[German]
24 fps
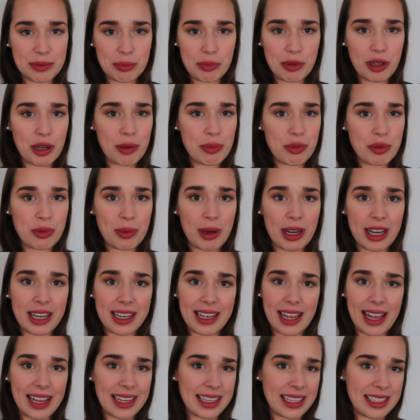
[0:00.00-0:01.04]
Prep über
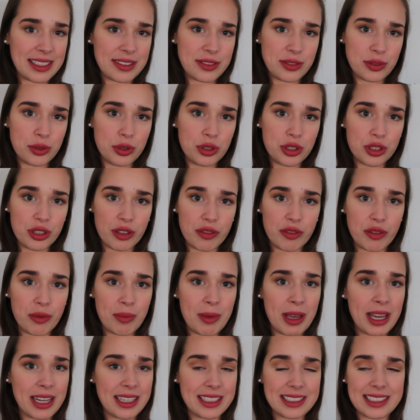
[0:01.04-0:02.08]
gar keine Süßstoffe
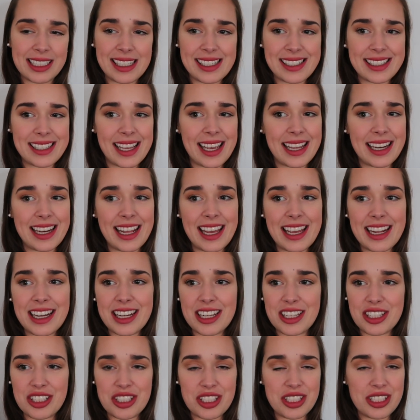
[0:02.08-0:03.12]
mehr, das heißt keine
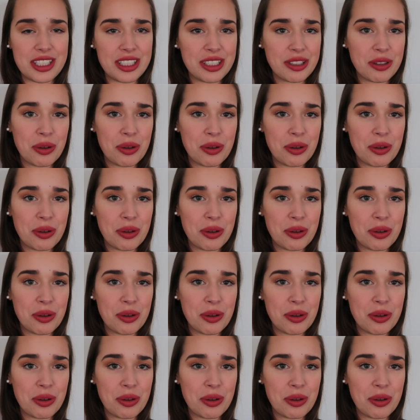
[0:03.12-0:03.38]
Energy,